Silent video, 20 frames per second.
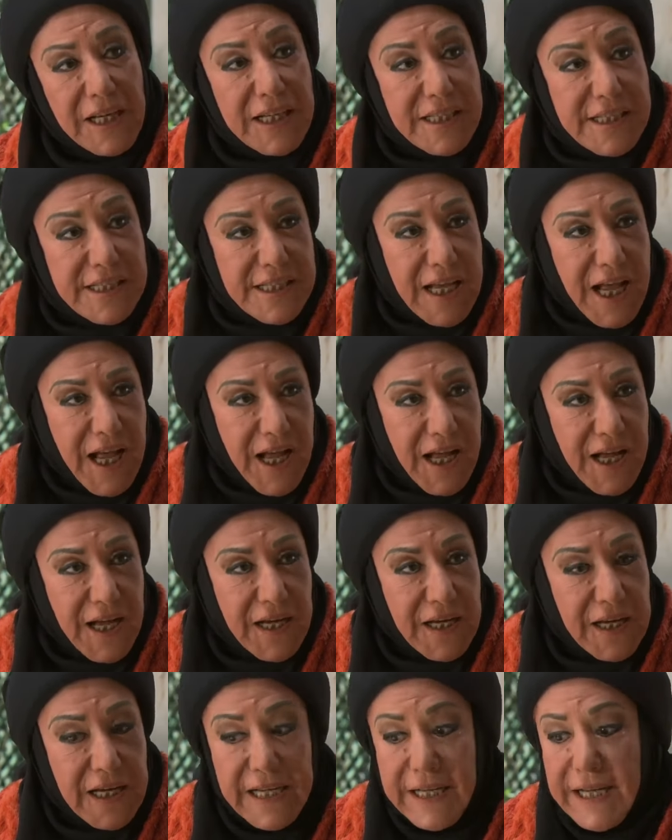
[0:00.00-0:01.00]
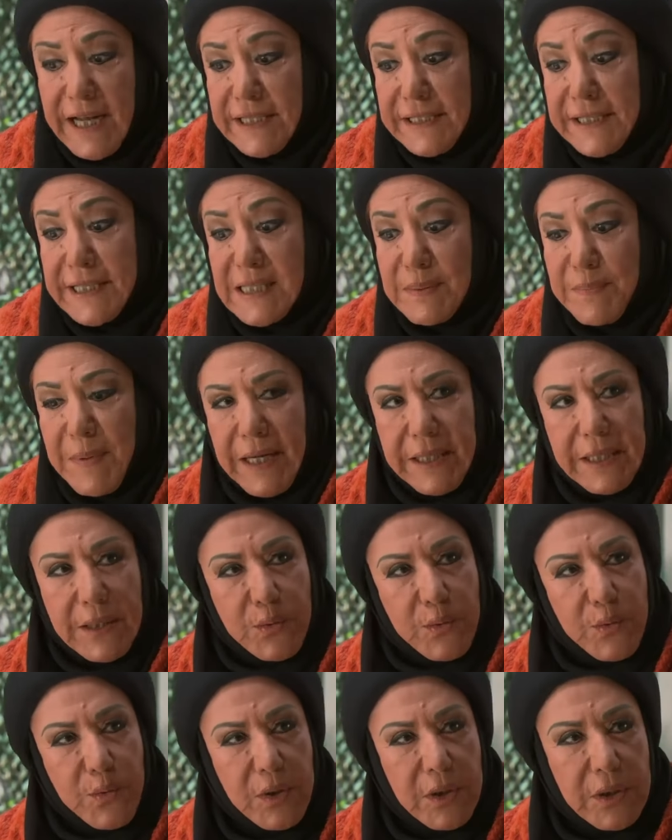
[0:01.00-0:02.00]
الصح انك تسمع
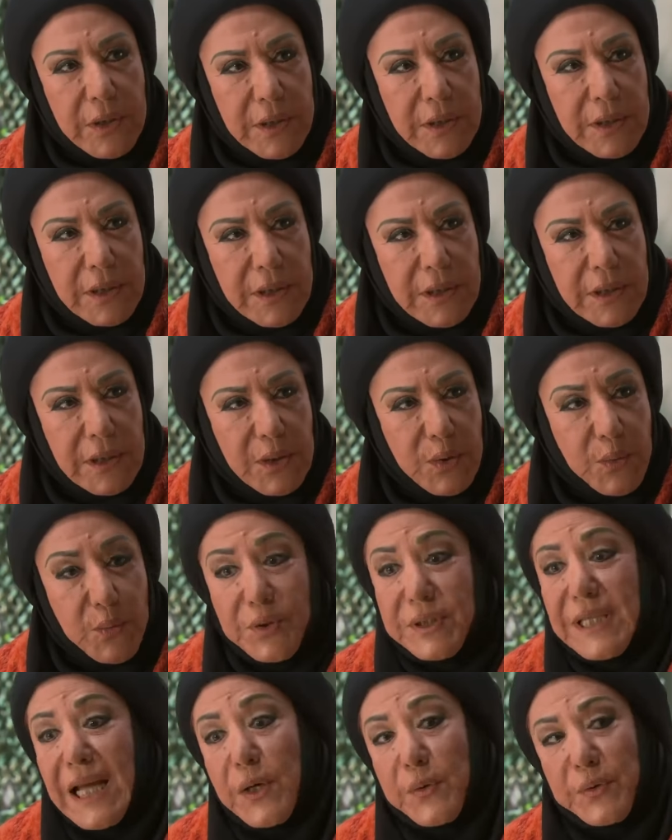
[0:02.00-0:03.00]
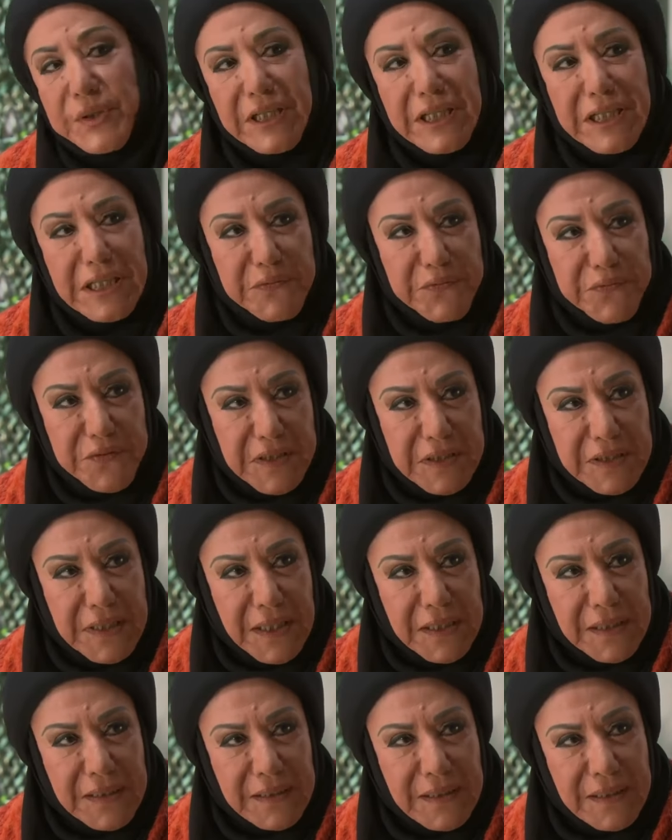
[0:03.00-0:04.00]
للكل وتاخد اللي يفيدك